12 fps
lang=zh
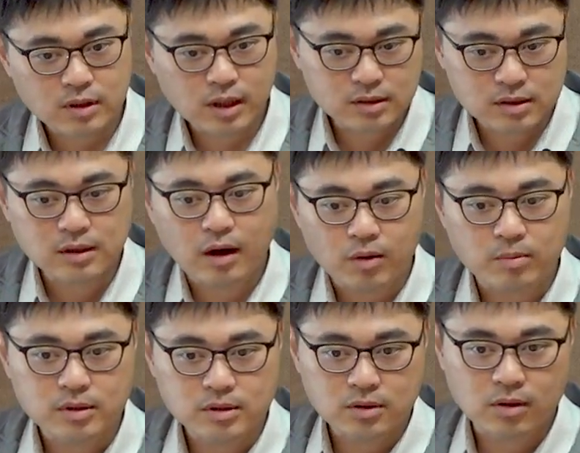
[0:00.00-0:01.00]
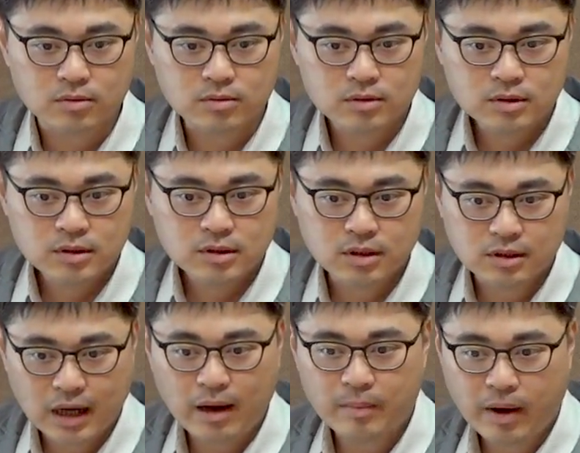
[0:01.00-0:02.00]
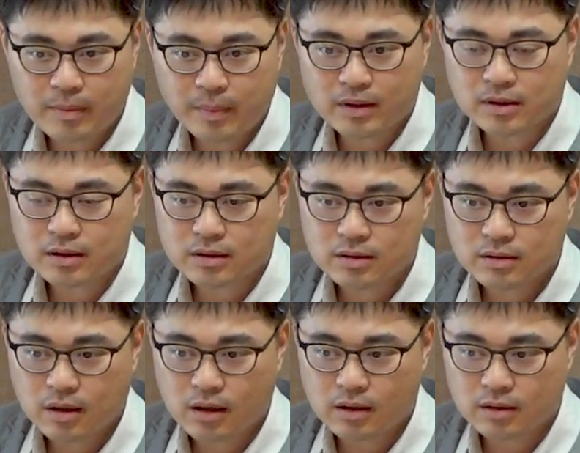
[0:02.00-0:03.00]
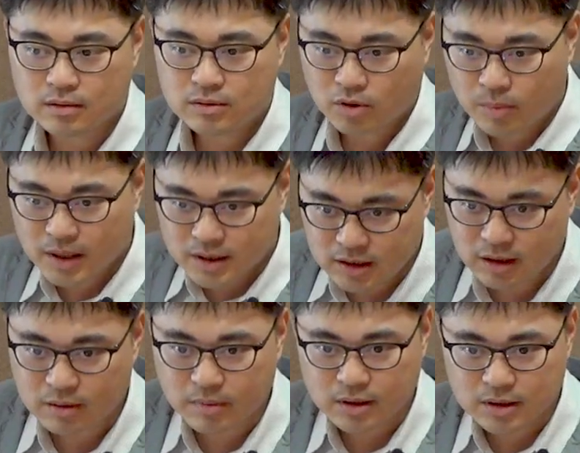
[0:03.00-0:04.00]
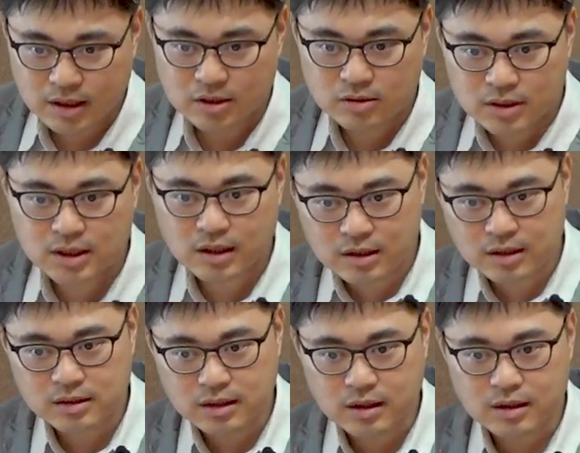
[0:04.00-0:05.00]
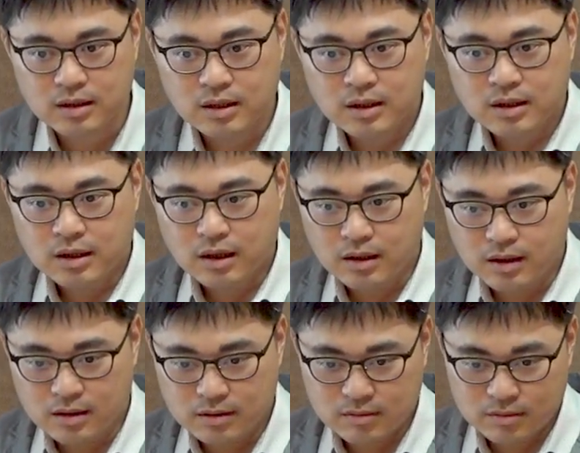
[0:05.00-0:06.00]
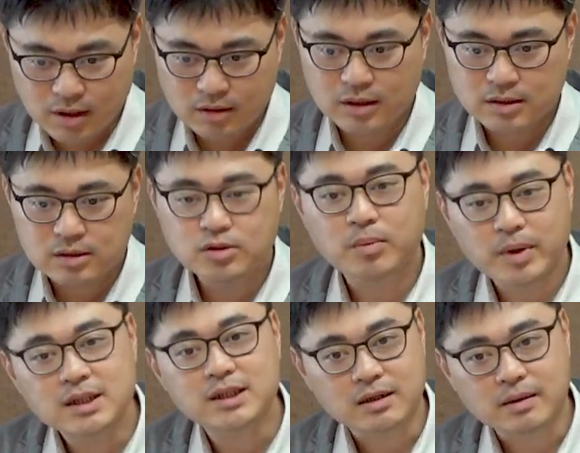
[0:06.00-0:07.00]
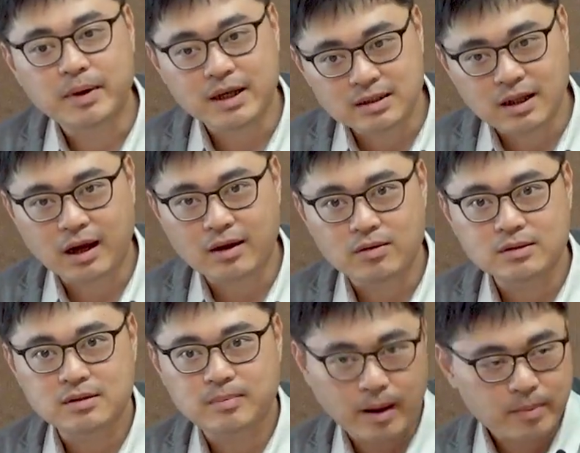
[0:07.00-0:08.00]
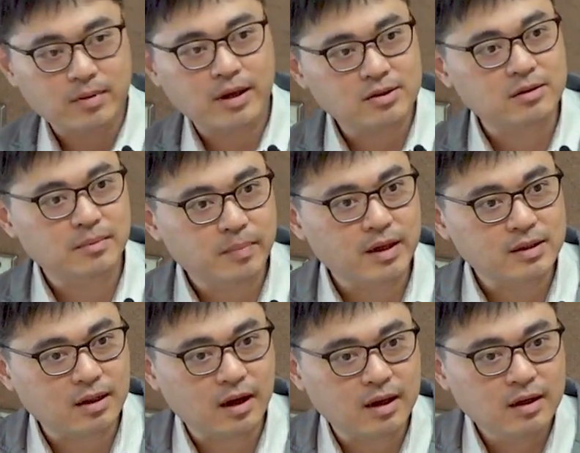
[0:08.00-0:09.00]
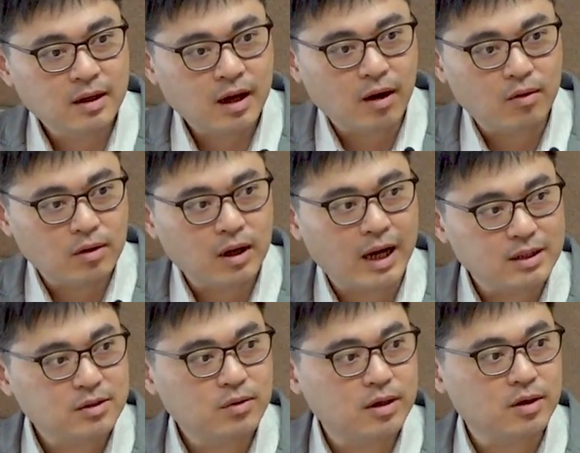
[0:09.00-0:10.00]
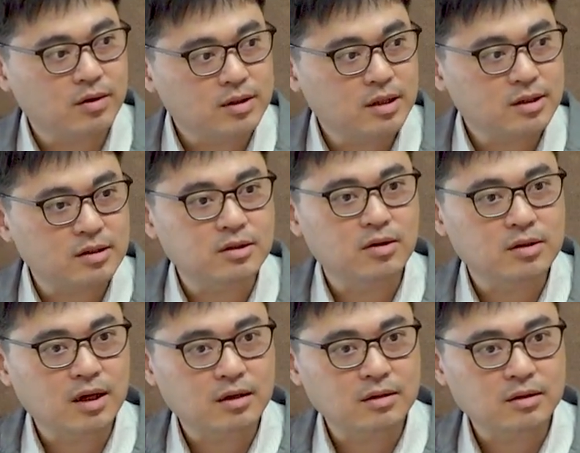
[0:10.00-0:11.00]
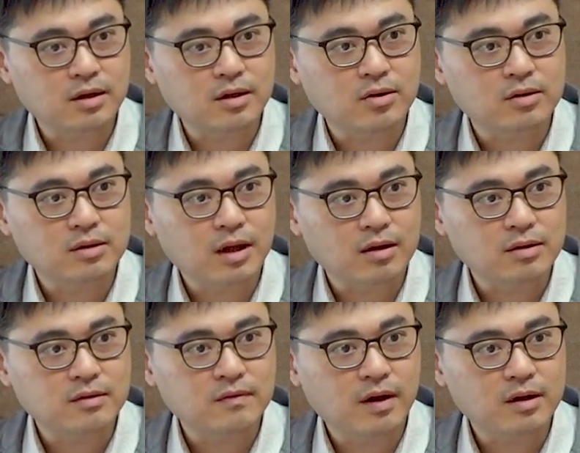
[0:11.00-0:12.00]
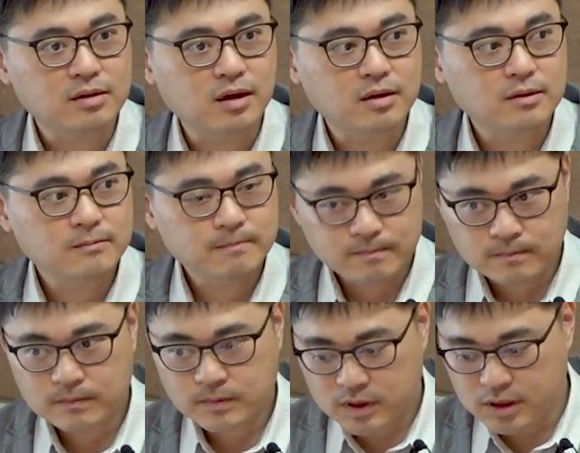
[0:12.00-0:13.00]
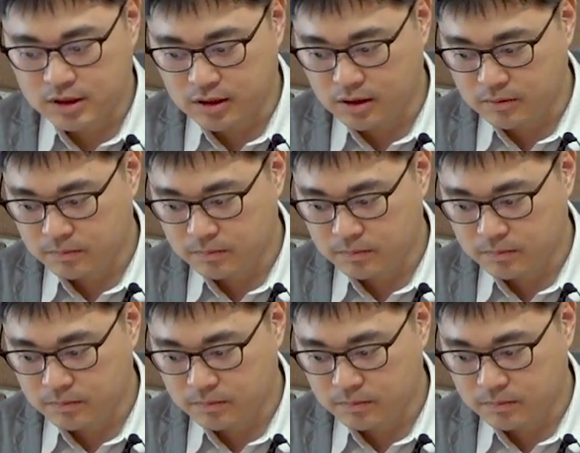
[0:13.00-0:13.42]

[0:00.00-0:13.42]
那至少我们从这个 t u m o a n 的啊周边血里面先去建立这个啊可能是周边血的 baseline 或是 population 的 baseline，我还是会有一些使用上可以用得到的地方。谢谢。